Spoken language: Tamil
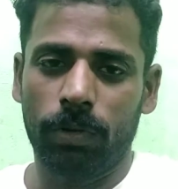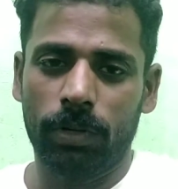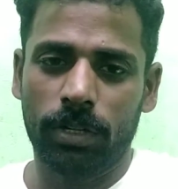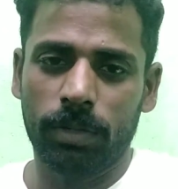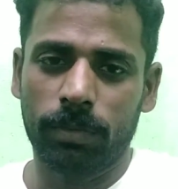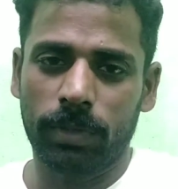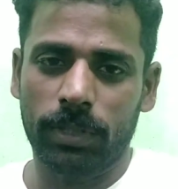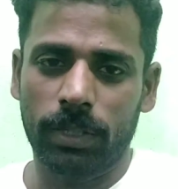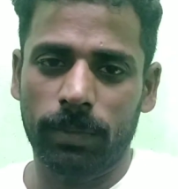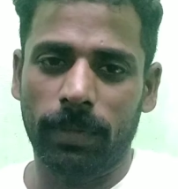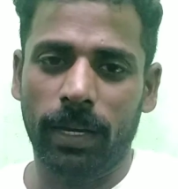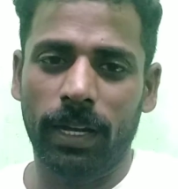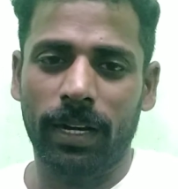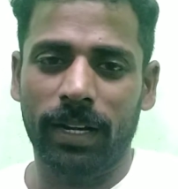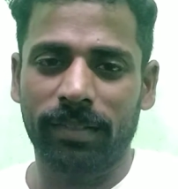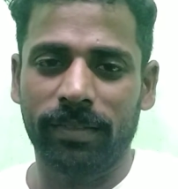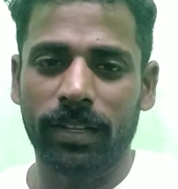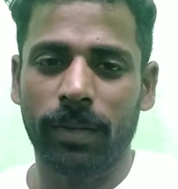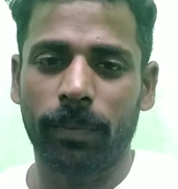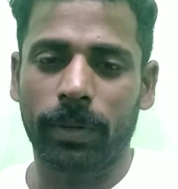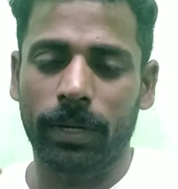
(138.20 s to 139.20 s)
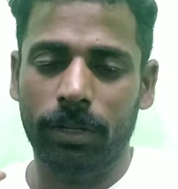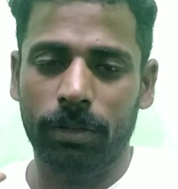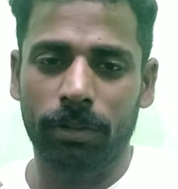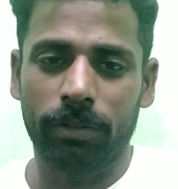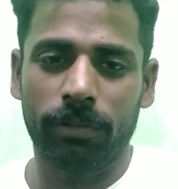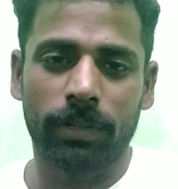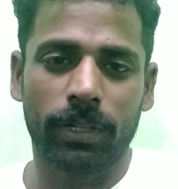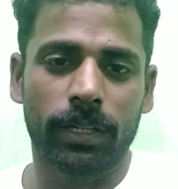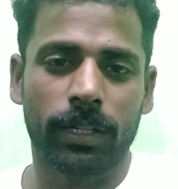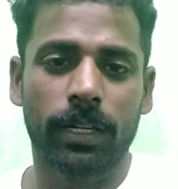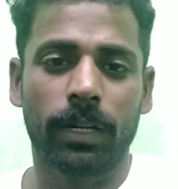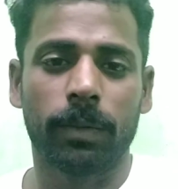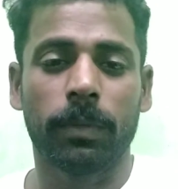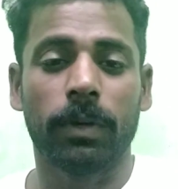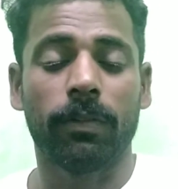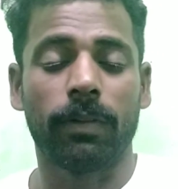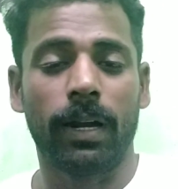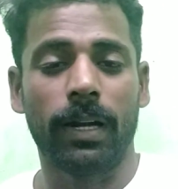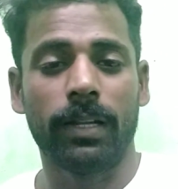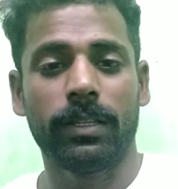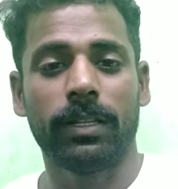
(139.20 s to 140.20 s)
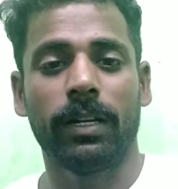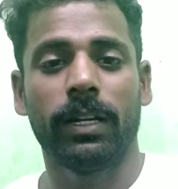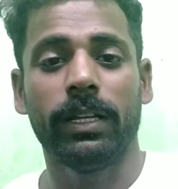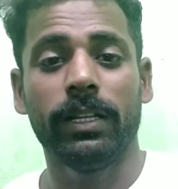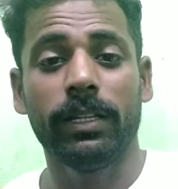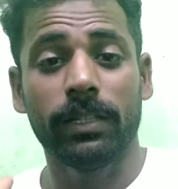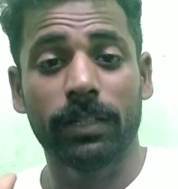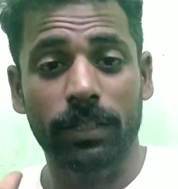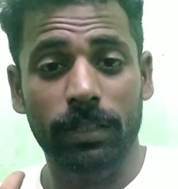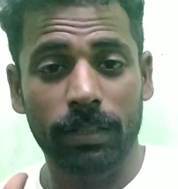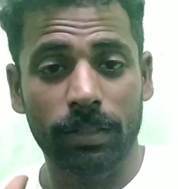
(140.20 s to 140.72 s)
ஒட்டுமொத்தமா ரஷ்ய படக்குழுவினருக்கு நம்ம வாழ்த்துக்களை